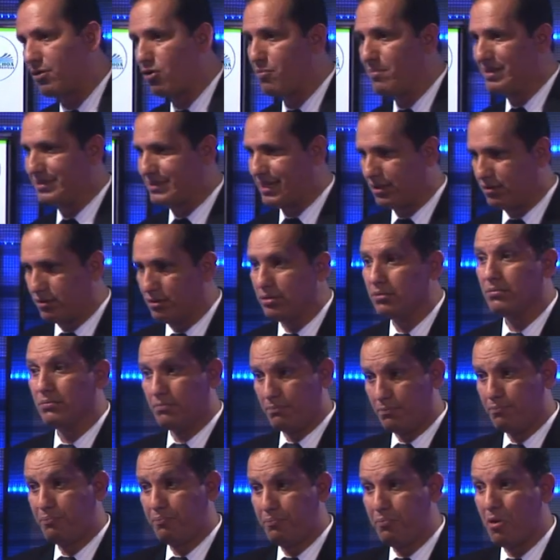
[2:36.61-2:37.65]
comenzando
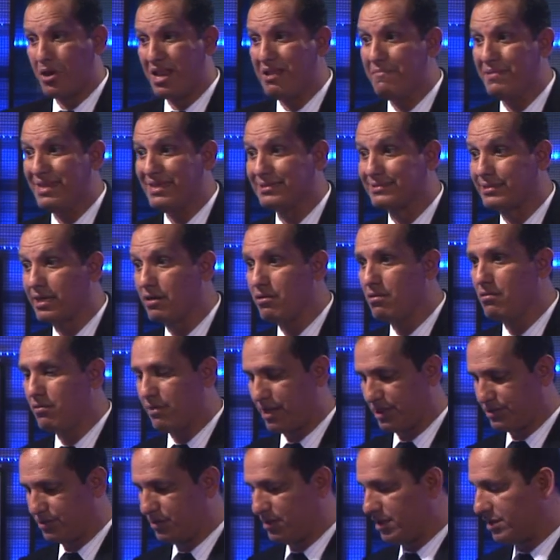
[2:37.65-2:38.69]
por el Ministerio de
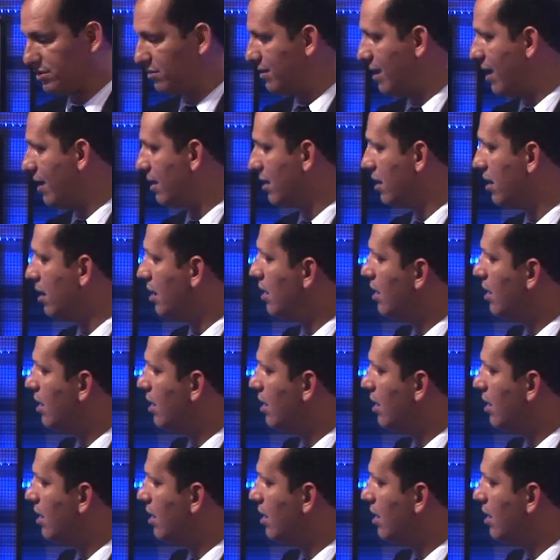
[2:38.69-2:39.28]
Educación Nacional,